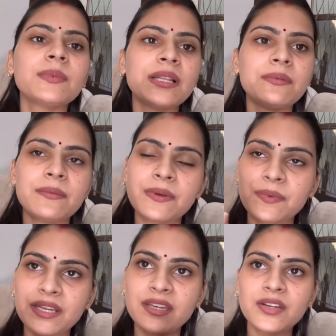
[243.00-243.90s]
कि मतलब मैं
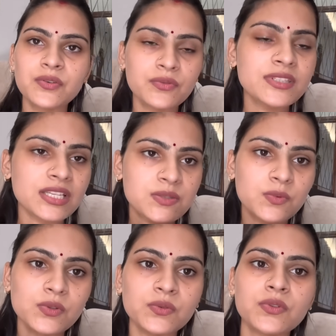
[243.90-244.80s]
प्रेग्नेंट हूँ सच
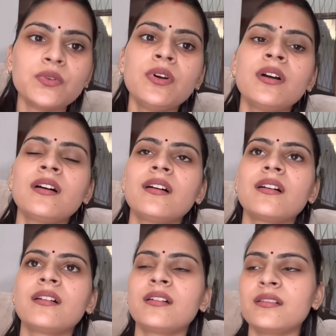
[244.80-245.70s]
बोलूँ तो आ,